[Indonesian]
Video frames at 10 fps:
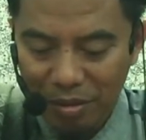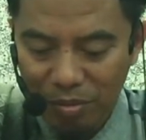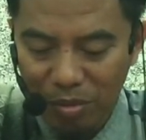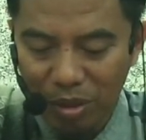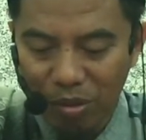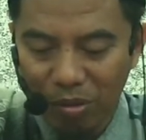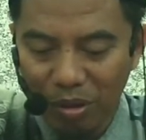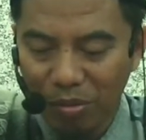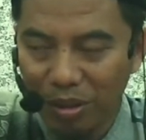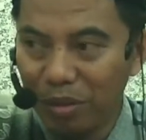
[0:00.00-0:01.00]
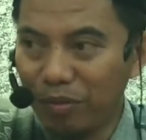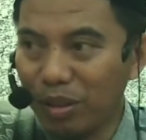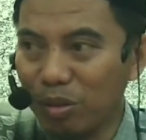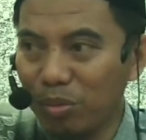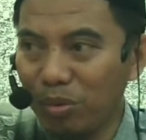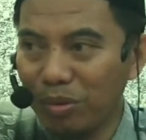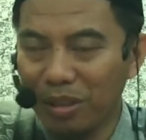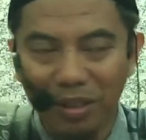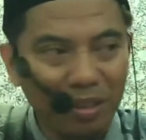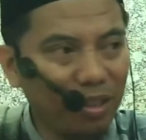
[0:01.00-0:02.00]
berkuar-kuar di Facebook,
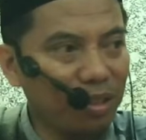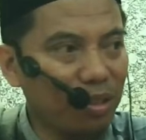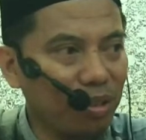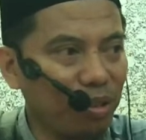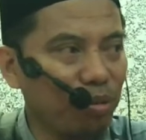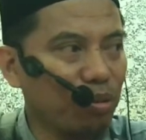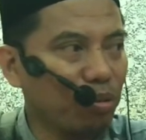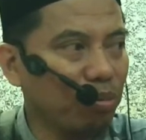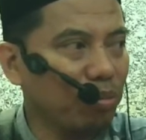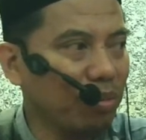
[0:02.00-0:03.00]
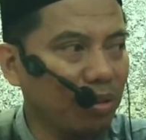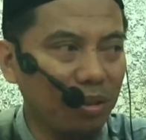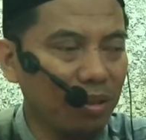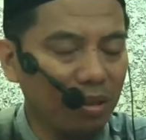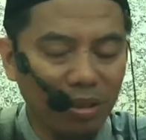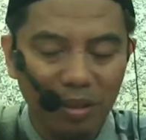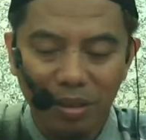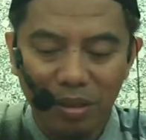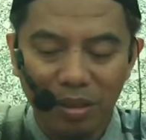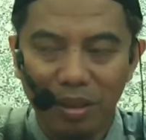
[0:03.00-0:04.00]
di, di YouTube.
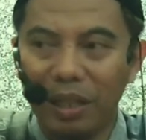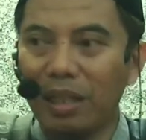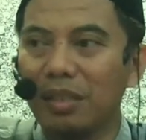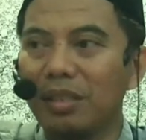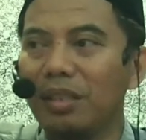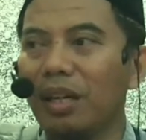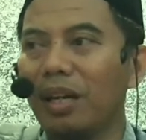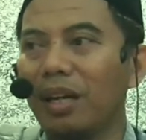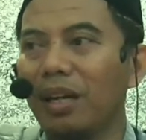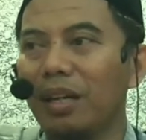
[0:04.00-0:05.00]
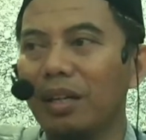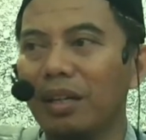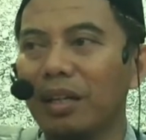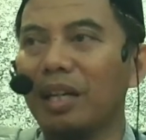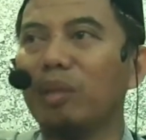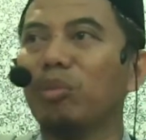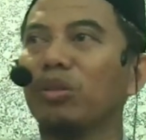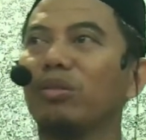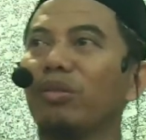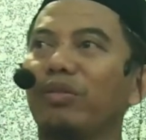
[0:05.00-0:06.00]
Nggak ada isinya. Karena
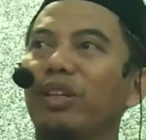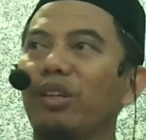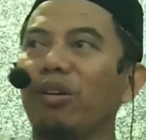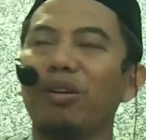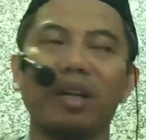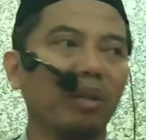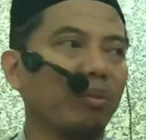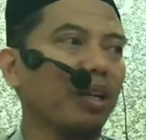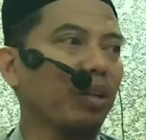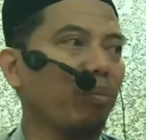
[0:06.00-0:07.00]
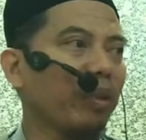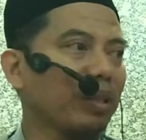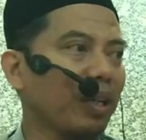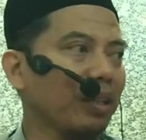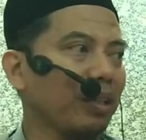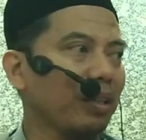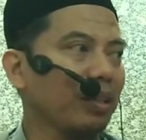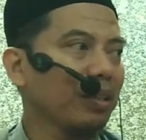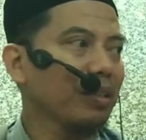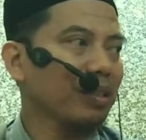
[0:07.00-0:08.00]
motong video orang kemudian dikomentari
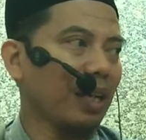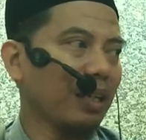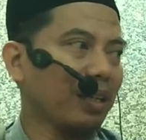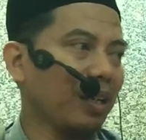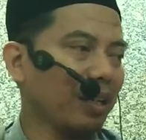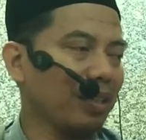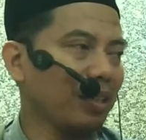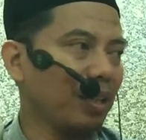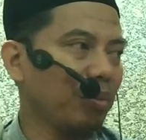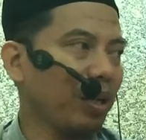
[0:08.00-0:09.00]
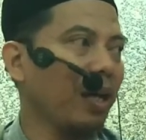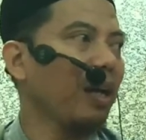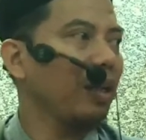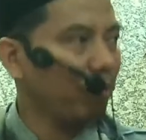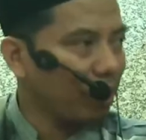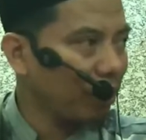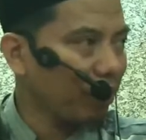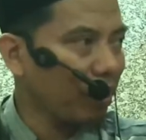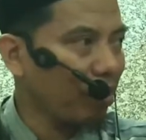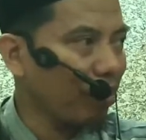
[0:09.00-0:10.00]
seakan-akan dia lebih alim
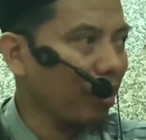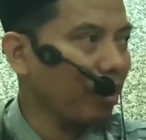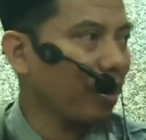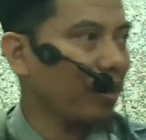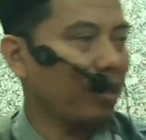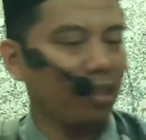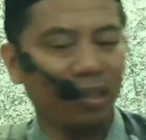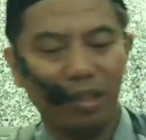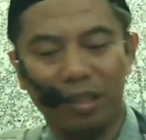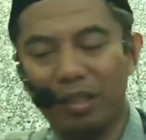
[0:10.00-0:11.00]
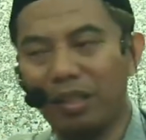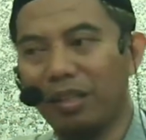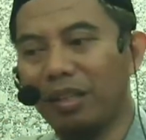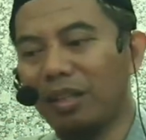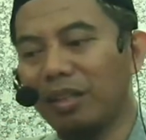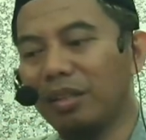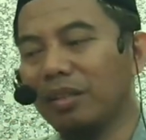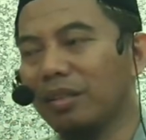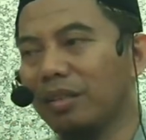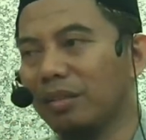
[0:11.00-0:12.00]
daripada orang yang yang
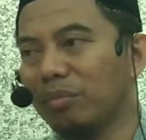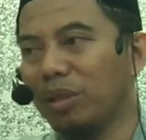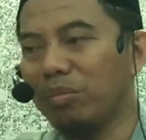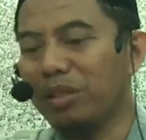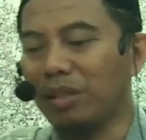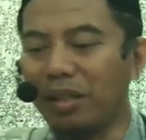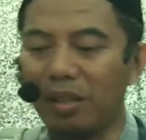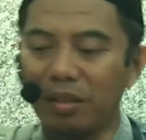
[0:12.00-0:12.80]
berbicara